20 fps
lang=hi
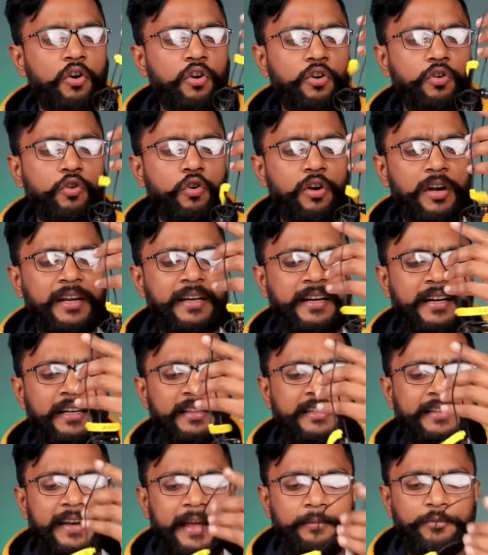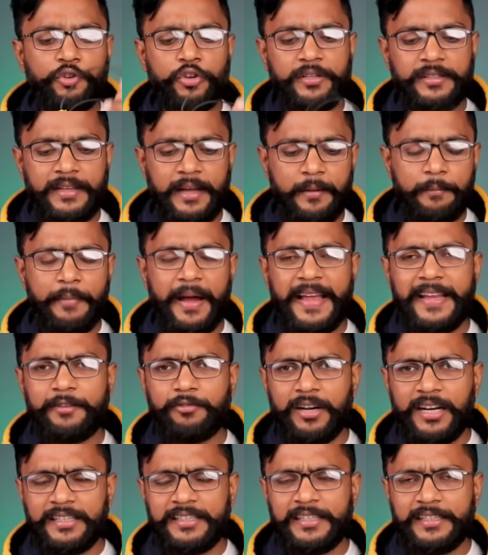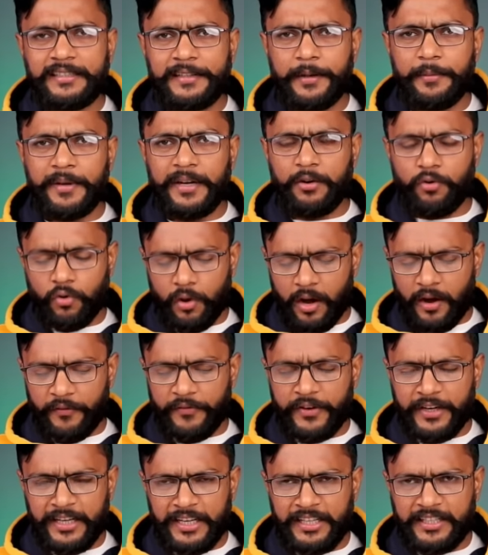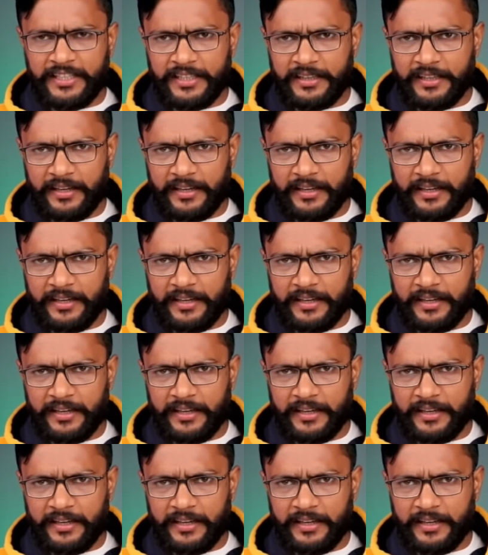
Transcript: और कॉलिंग करते टाइम जो इसका माइक वाला सिस्टम है ना वो काफ़ी नीचे